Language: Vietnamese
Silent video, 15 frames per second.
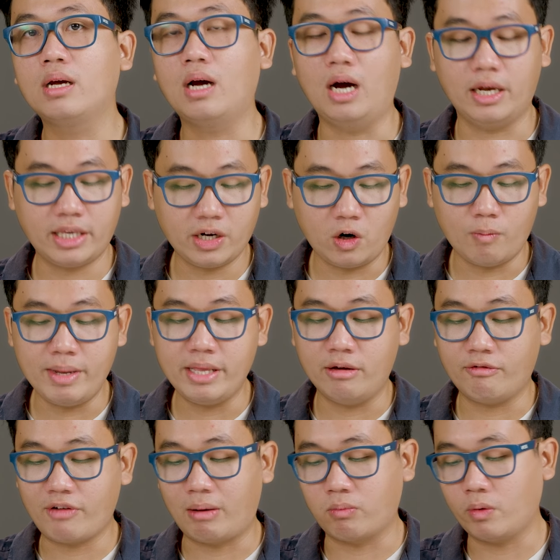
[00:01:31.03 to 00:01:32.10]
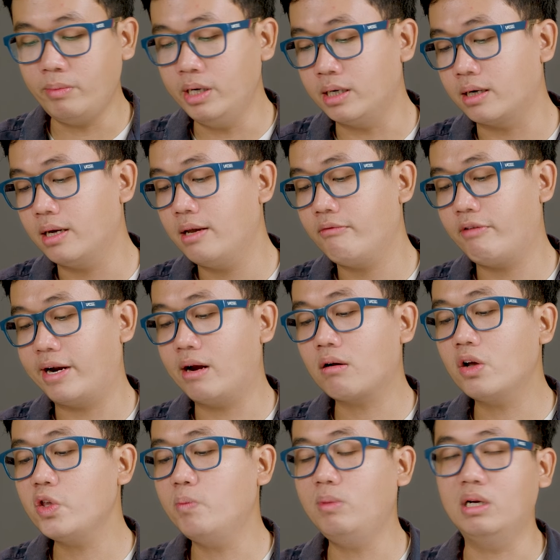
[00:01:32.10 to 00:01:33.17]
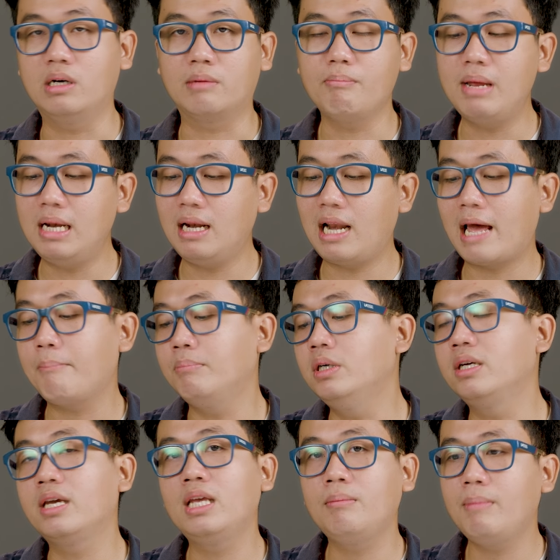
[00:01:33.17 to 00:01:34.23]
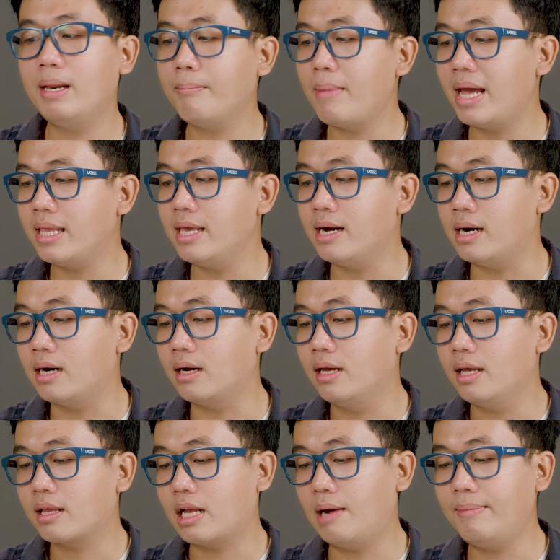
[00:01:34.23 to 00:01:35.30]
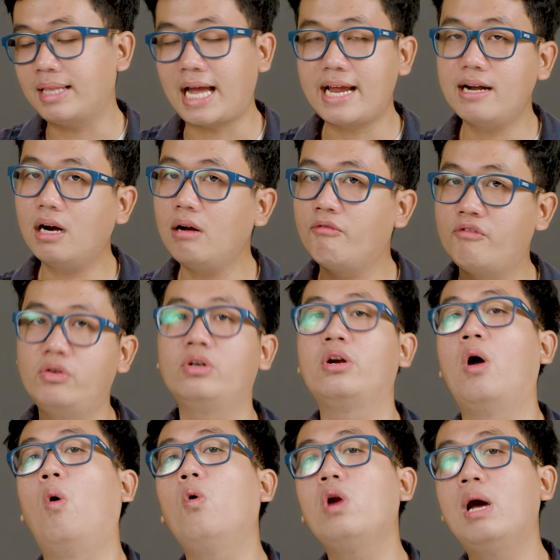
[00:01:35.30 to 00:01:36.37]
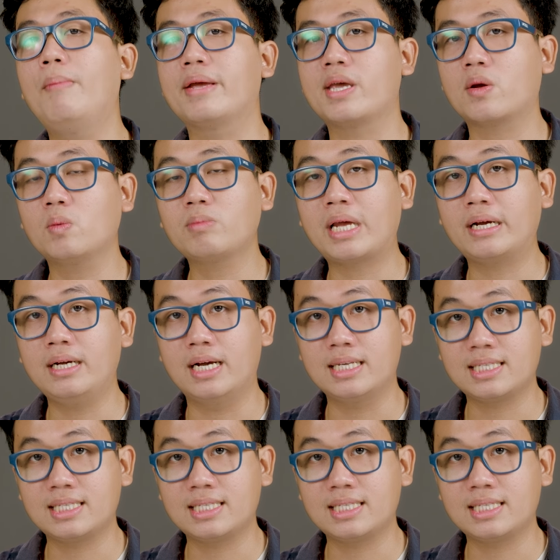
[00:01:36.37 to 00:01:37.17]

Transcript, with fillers: ở chế độ pin dự phòng cũng được, và nó có dung lượng pin là 10.000 mAh. Đó, mình thấy rất là vừa đủ để mà cho chúng ta có thể